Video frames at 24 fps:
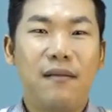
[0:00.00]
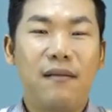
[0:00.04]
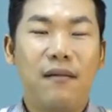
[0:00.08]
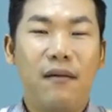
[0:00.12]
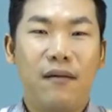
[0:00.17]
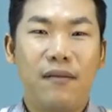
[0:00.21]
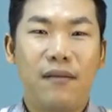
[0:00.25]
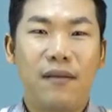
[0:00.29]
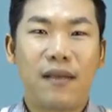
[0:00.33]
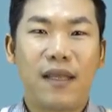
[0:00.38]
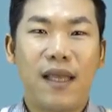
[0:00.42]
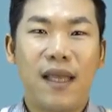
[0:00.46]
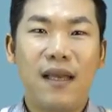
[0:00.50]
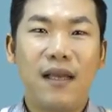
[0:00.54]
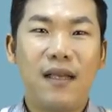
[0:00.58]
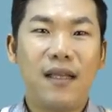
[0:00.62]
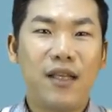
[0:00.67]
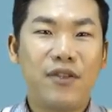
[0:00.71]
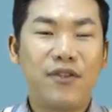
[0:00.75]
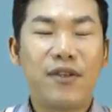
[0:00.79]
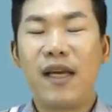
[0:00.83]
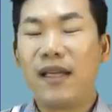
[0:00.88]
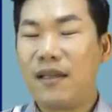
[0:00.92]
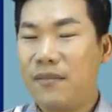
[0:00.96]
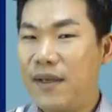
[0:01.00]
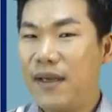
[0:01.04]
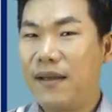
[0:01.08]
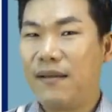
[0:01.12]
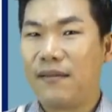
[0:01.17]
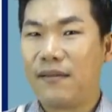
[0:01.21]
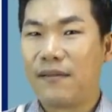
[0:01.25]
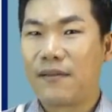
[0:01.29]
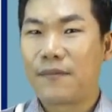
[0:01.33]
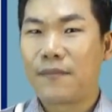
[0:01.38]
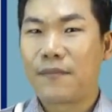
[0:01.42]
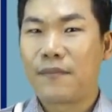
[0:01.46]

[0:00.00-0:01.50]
어떻게 해결되지 않으면